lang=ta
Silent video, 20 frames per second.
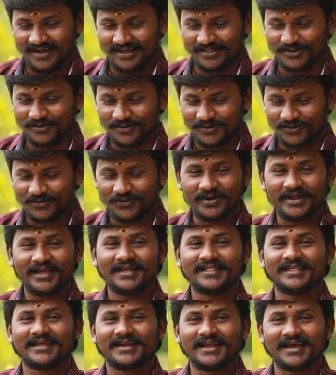அந்த ஒரு
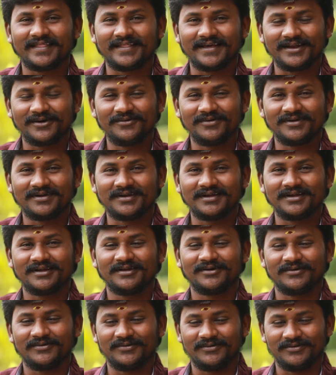குறைய தெரியாத அளவுக்கு
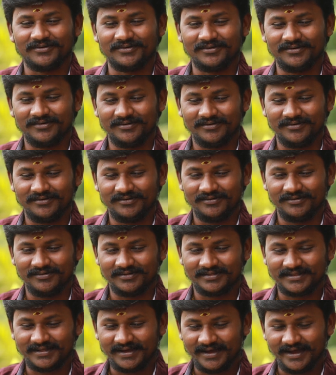ஒரு
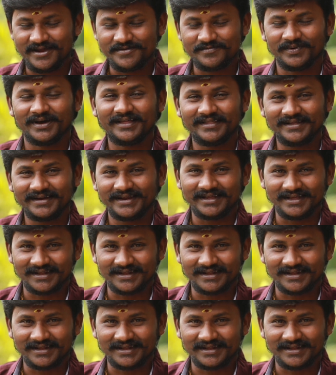தாய் மாதிரி